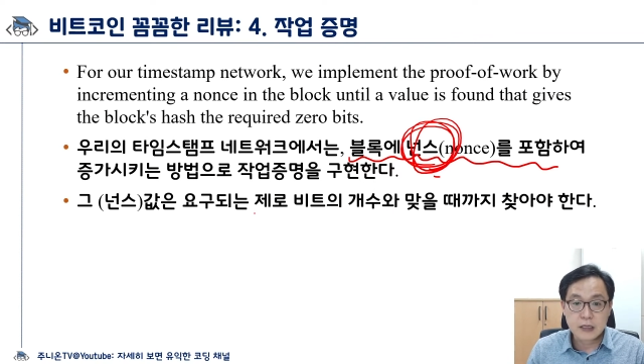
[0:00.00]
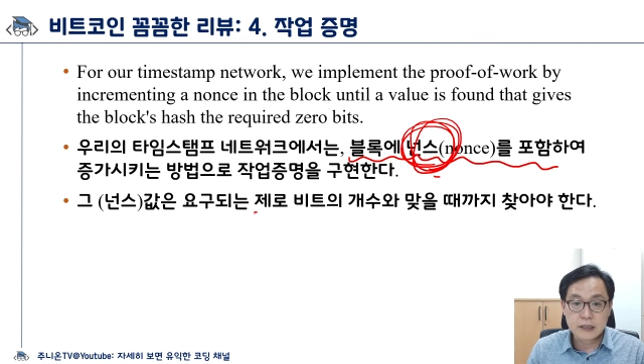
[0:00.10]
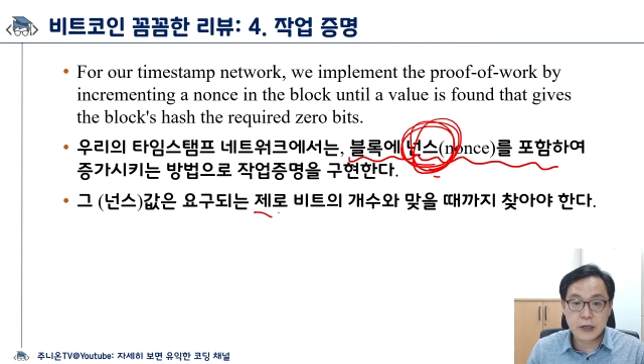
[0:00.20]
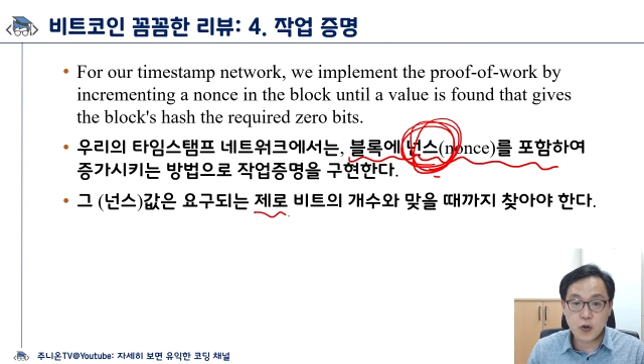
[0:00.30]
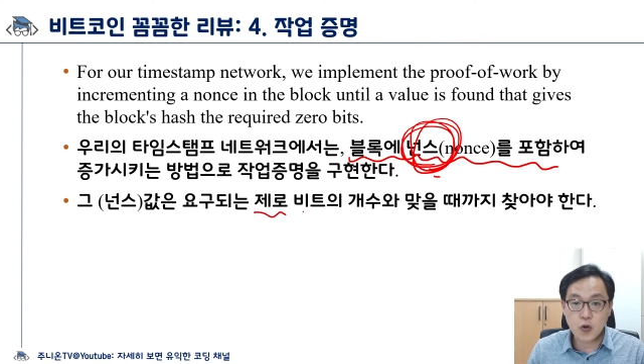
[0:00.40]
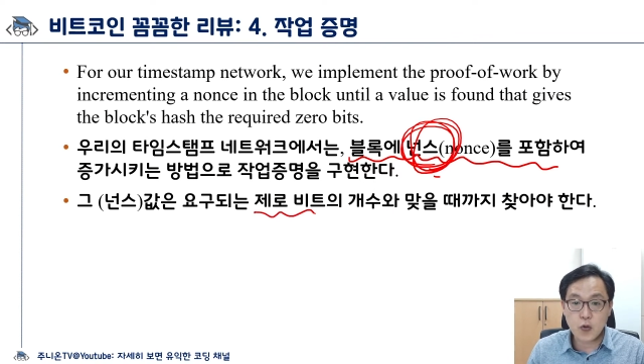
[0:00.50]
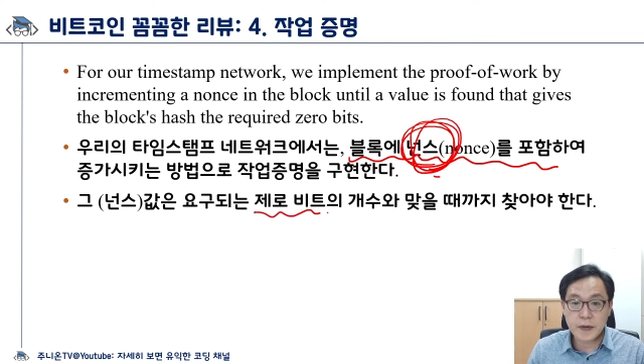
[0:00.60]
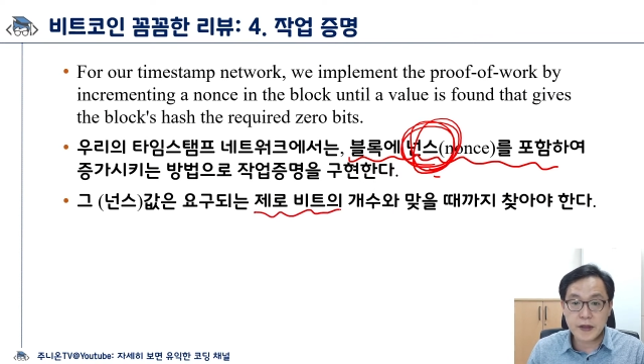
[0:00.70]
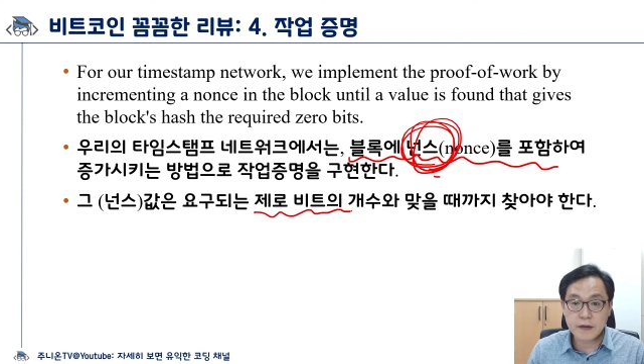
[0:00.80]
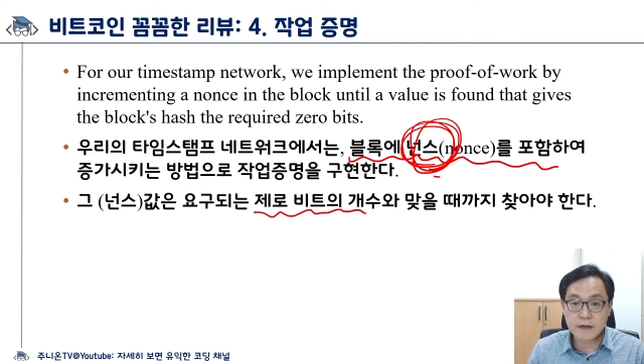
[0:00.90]
제로
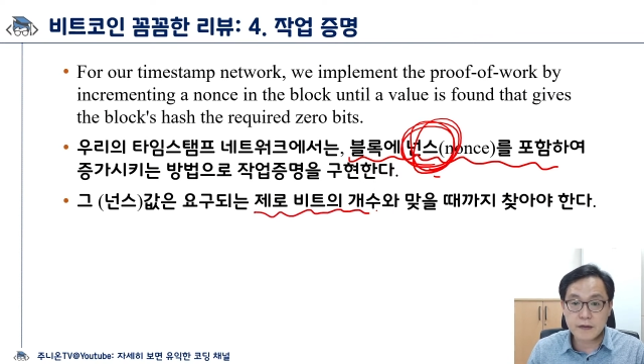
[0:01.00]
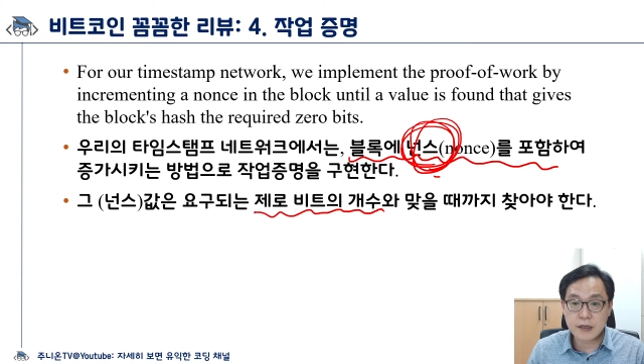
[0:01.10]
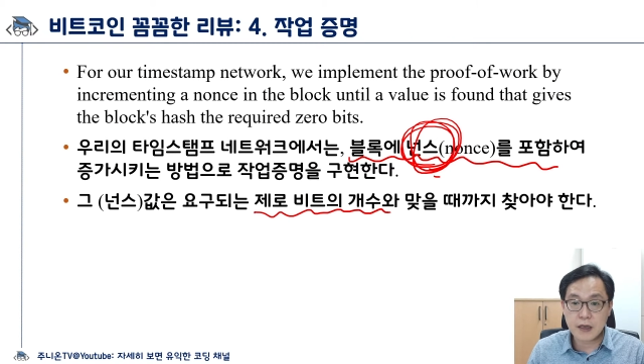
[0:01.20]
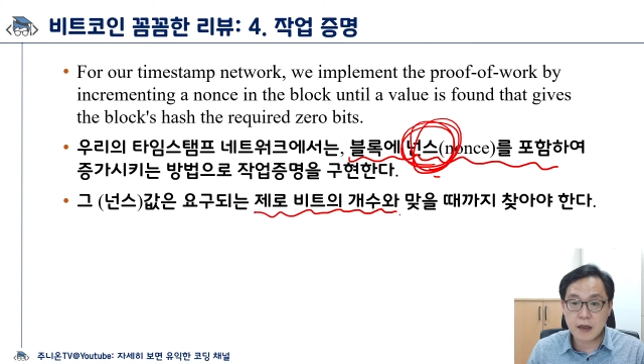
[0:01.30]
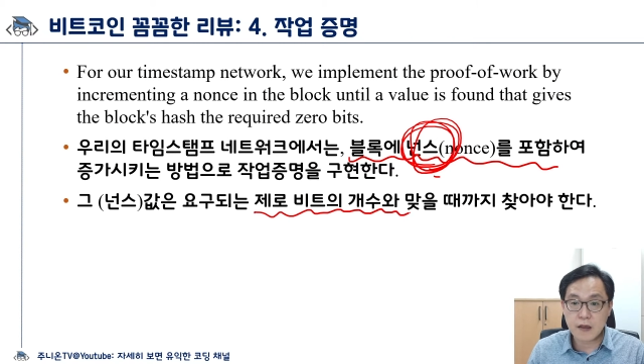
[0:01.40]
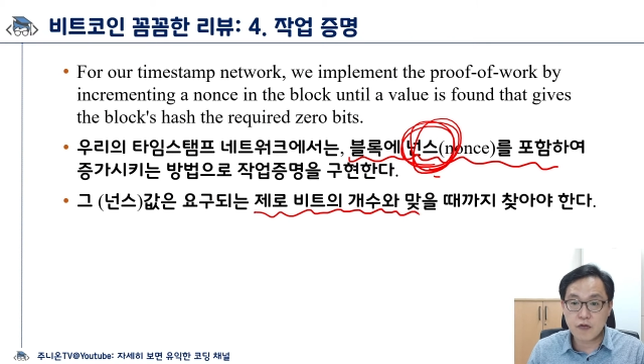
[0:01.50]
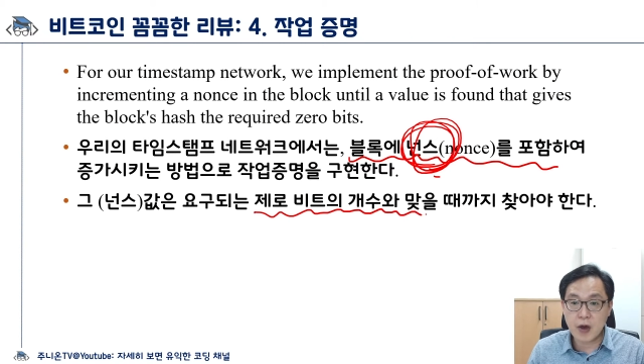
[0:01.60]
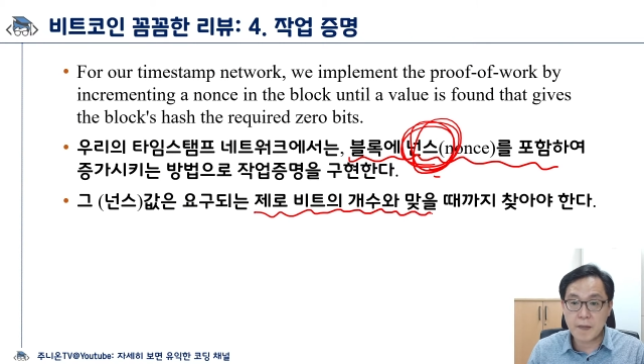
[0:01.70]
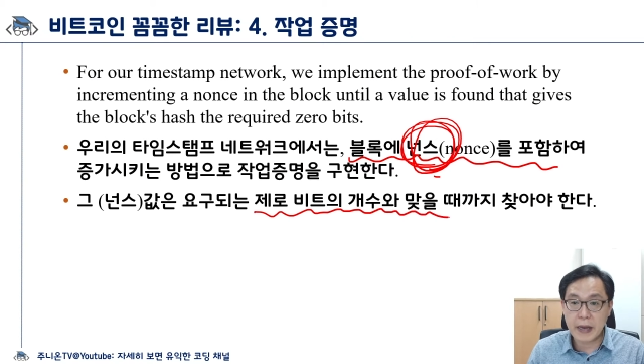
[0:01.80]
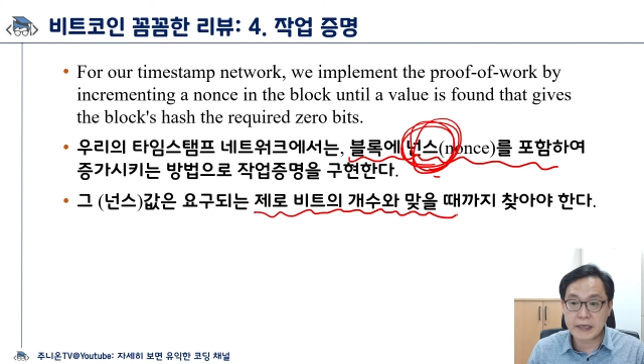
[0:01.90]
비트의
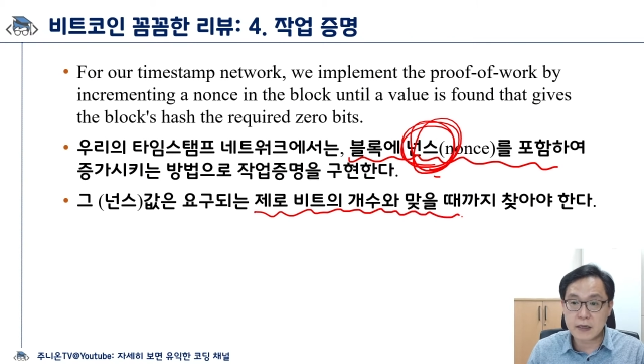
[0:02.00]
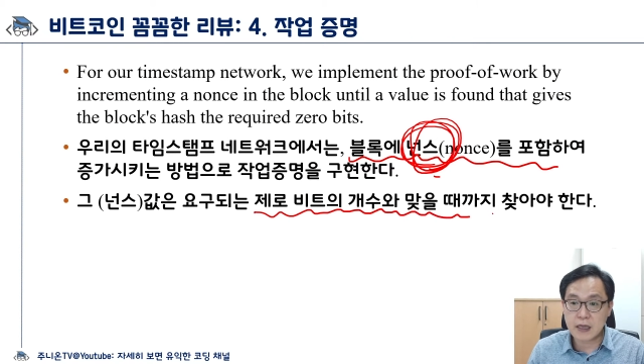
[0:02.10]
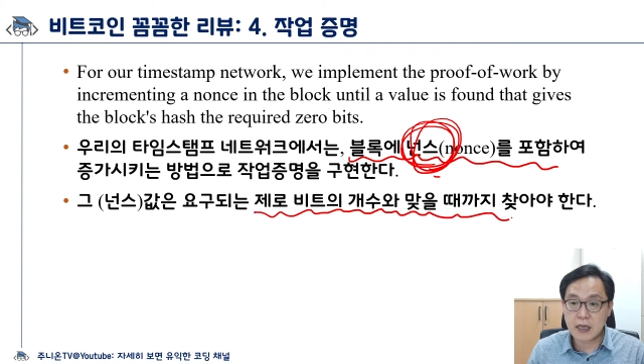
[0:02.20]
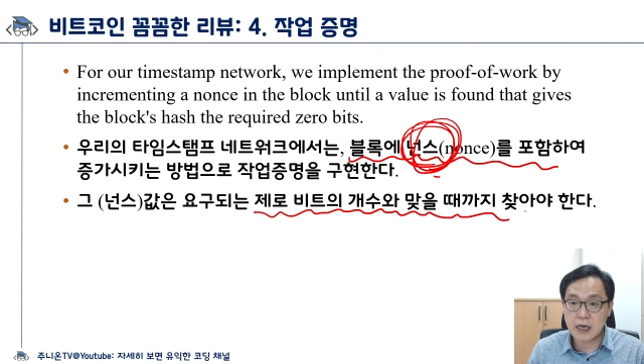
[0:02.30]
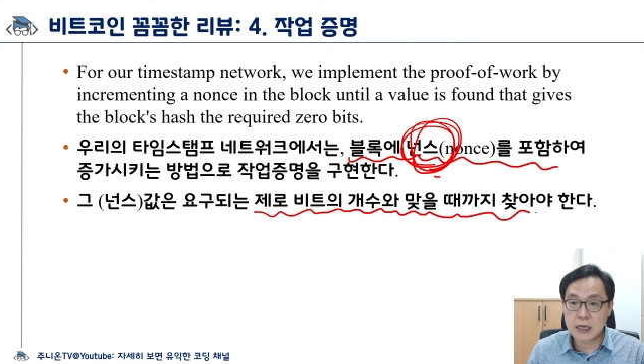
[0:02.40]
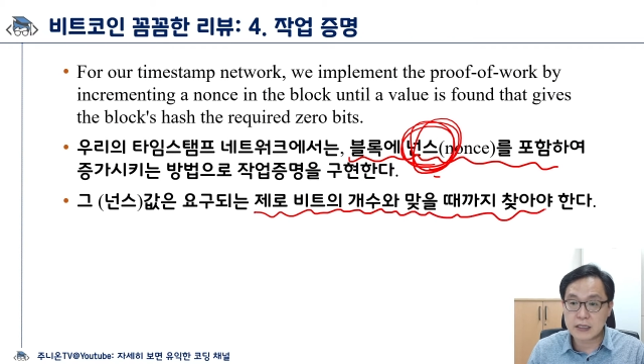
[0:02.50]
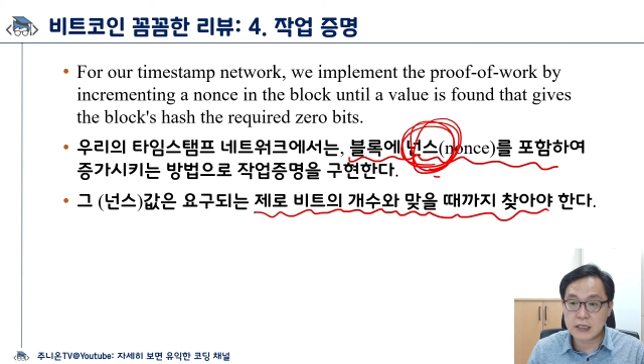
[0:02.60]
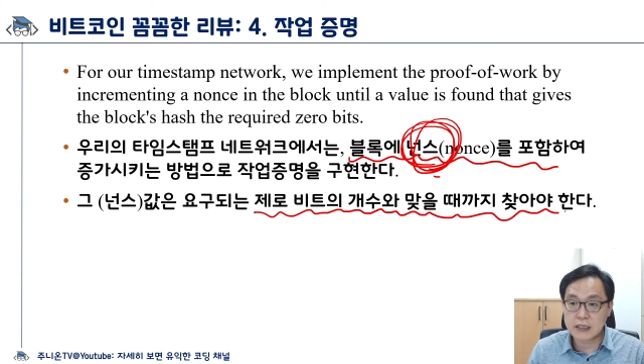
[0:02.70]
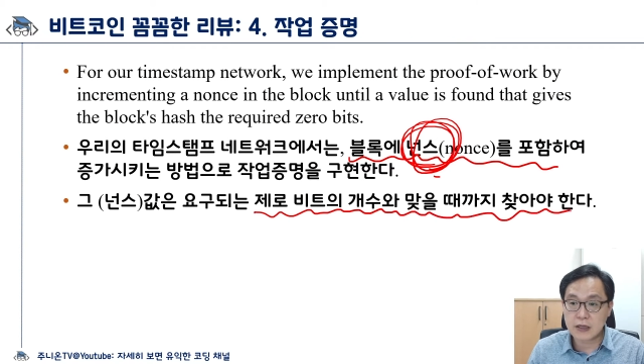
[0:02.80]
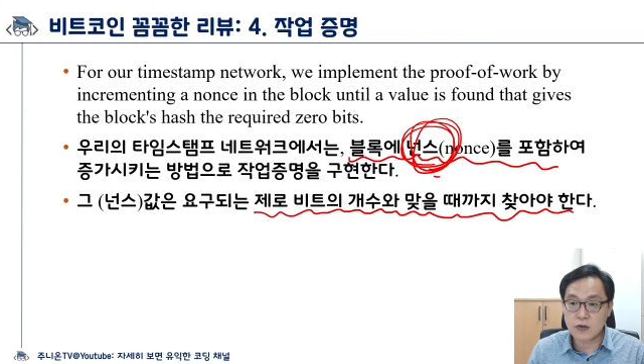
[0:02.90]
개수와 맞을
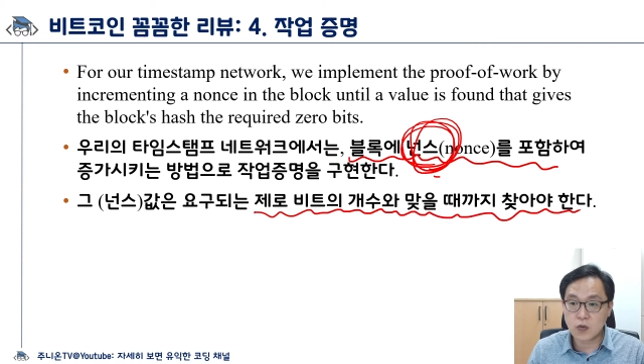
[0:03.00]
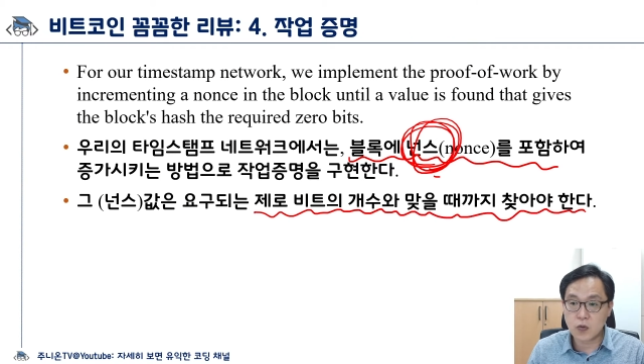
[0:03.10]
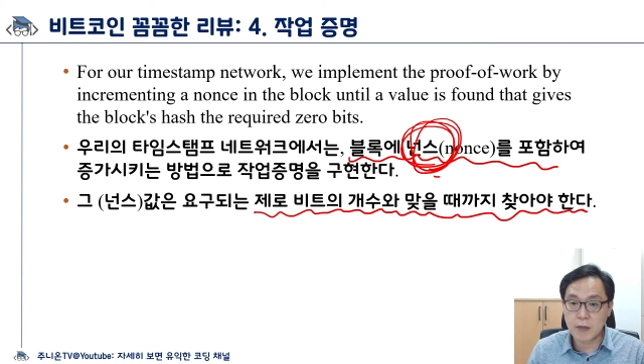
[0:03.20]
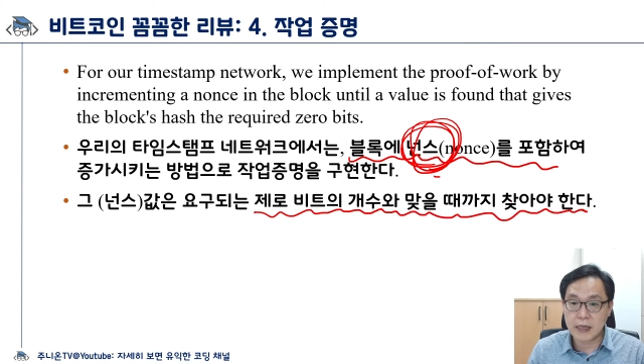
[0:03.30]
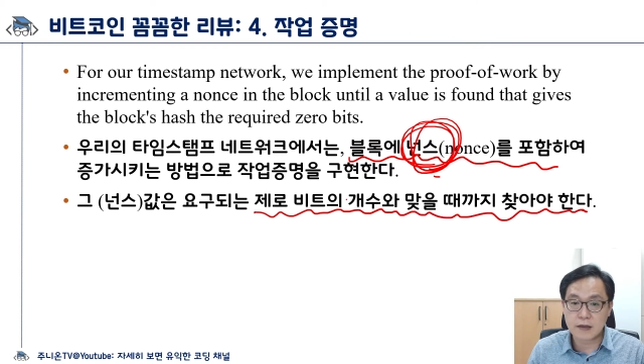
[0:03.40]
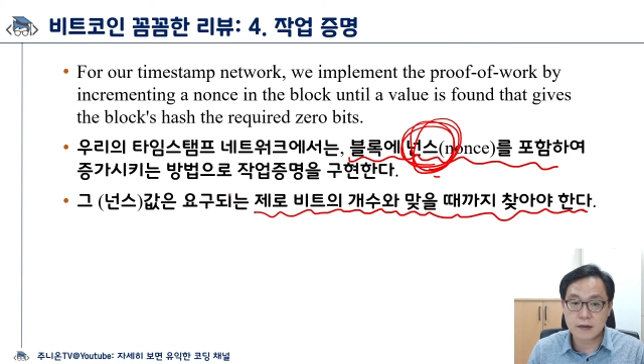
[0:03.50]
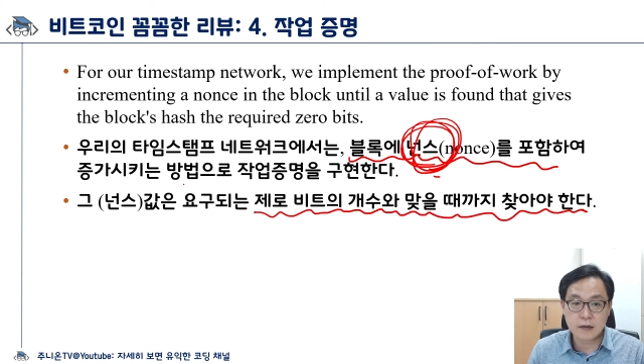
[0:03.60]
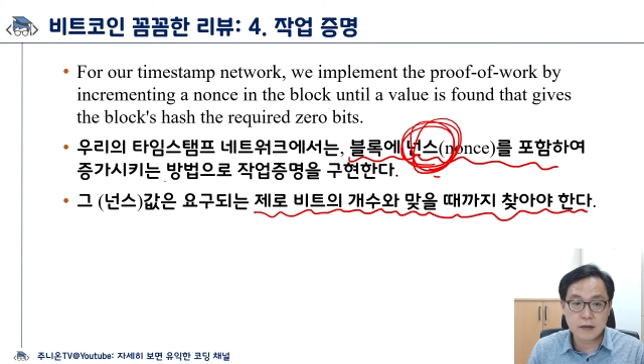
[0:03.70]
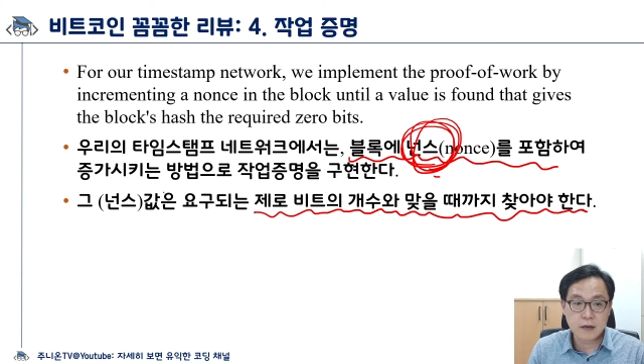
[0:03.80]
때까지 찾도록 만드는